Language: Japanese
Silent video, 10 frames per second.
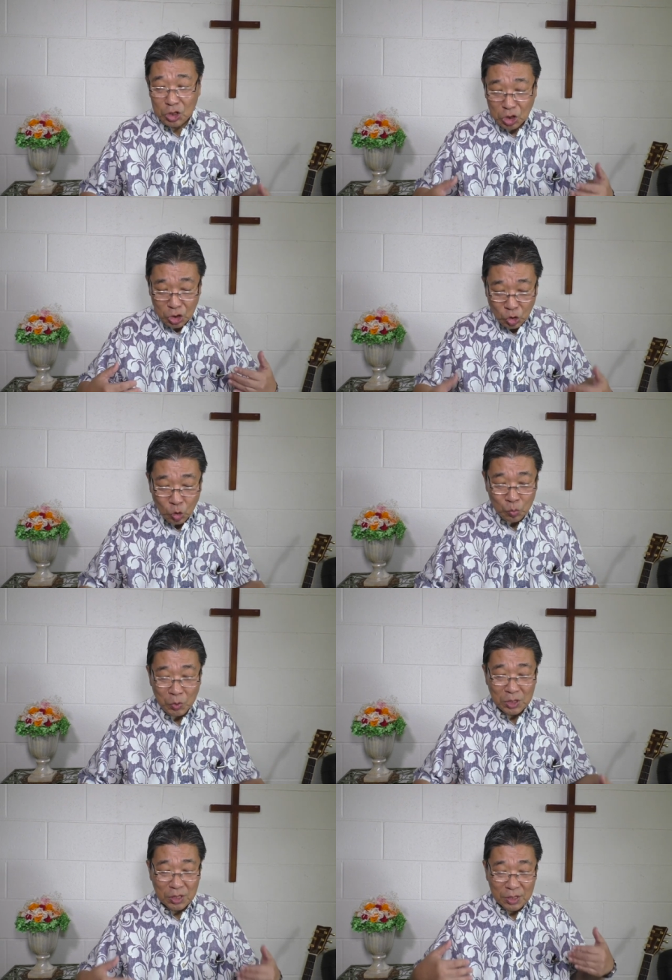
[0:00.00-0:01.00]
血と
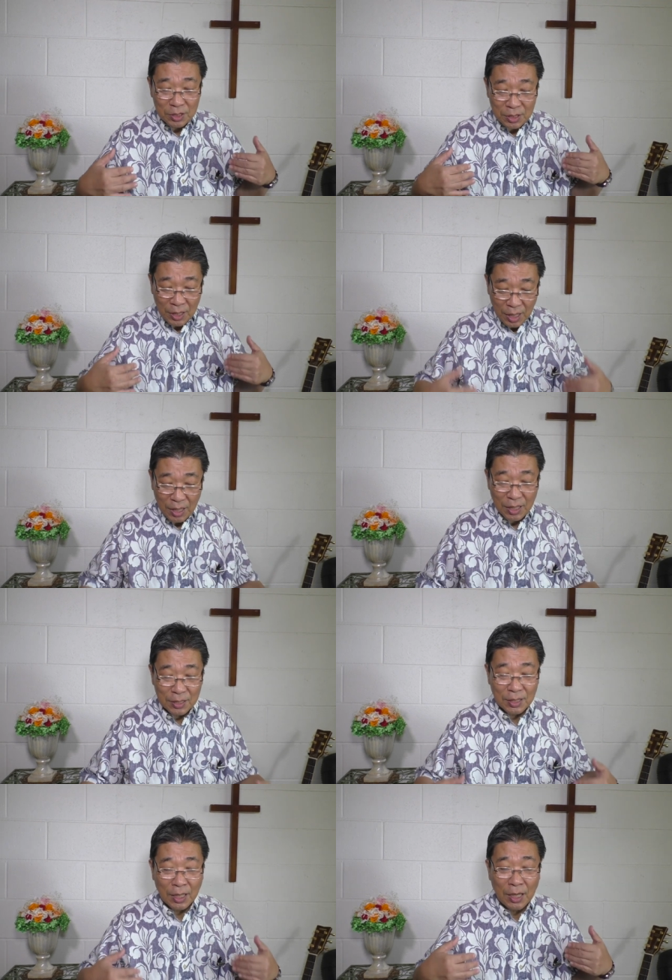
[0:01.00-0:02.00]
水
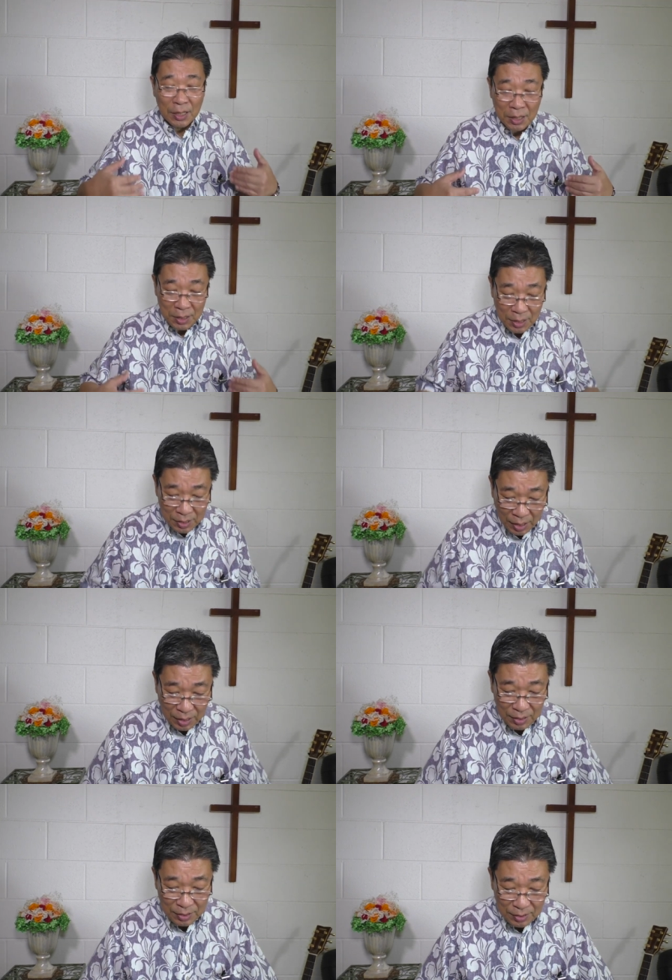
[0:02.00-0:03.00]
が流れ出た
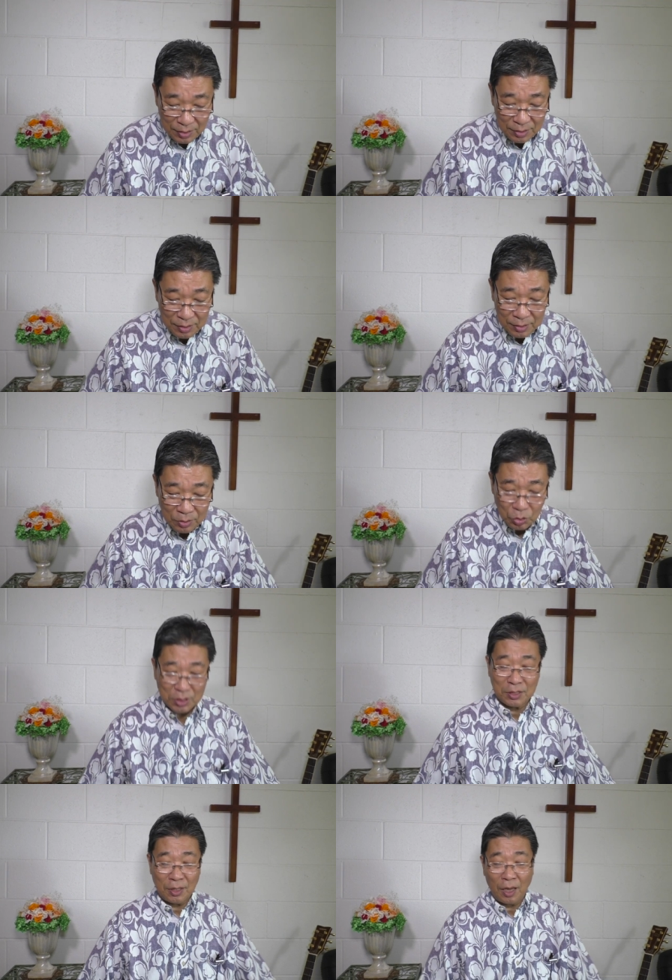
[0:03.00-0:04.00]
ので
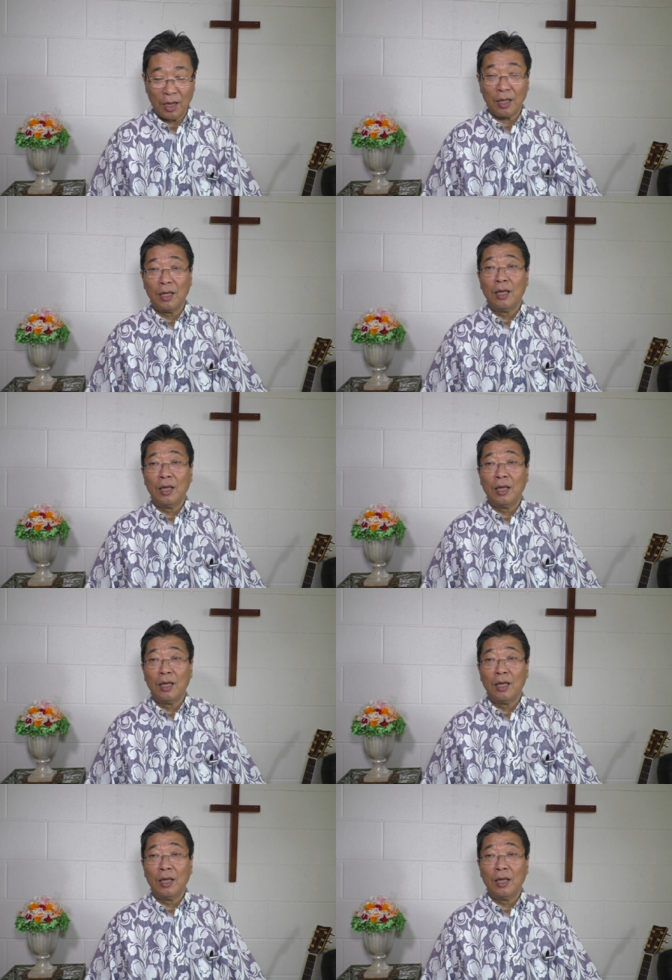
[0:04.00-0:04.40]
すね。